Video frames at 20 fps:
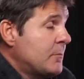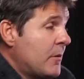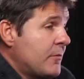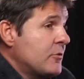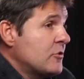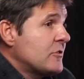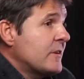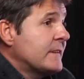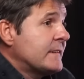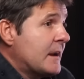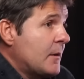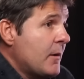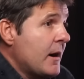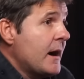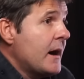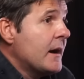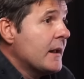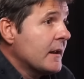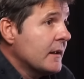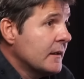mafiosa de
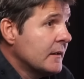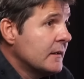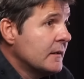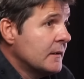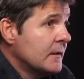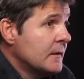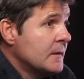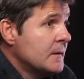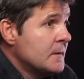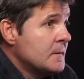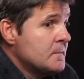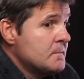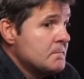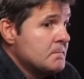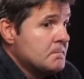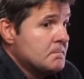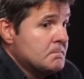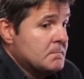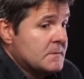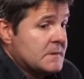trabajar,
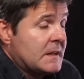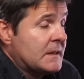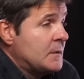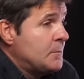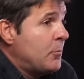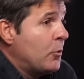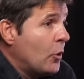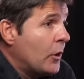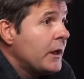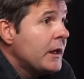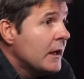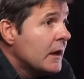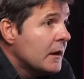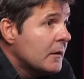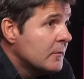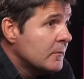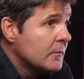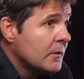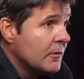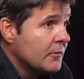mm, esta
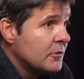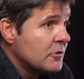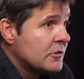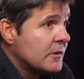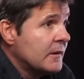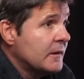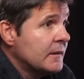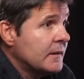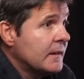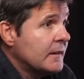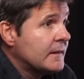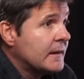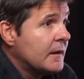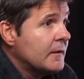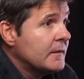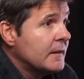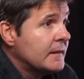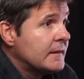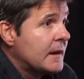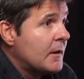tipología mafiosa
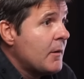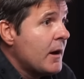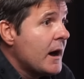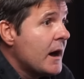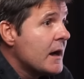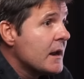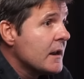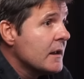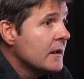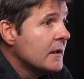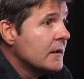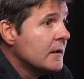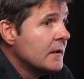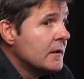de trabajar